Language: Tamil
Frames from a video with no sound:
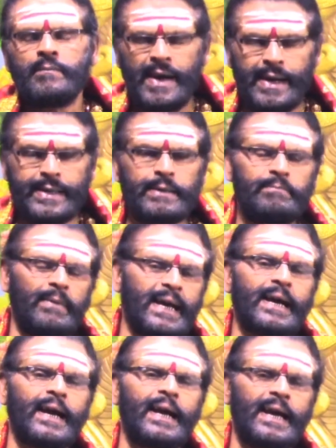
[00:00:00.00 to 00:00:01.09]
வேண்டும்
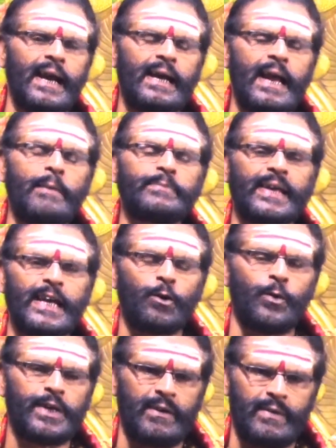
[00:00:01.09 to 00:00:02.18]
வரங்களை எல்லாம்
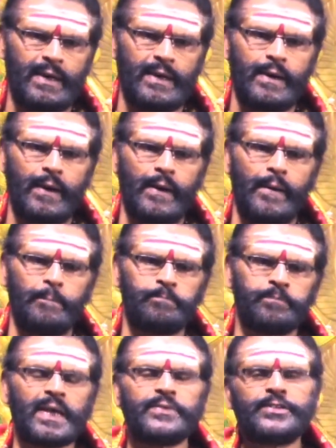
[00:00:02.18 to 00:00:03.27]
தரக்கூடியவள்
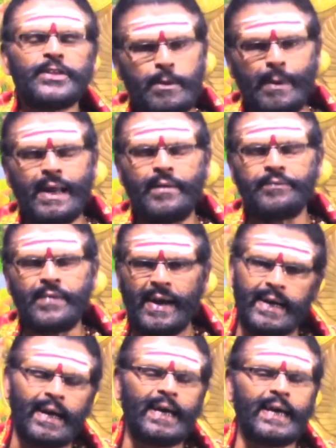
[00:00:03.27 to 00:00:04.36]
திருமண
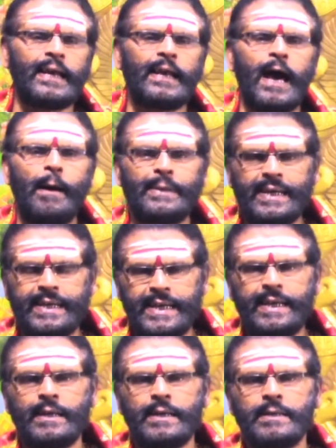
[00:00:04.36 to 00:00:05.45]
தடைகளை எல்லாம் நீக்கி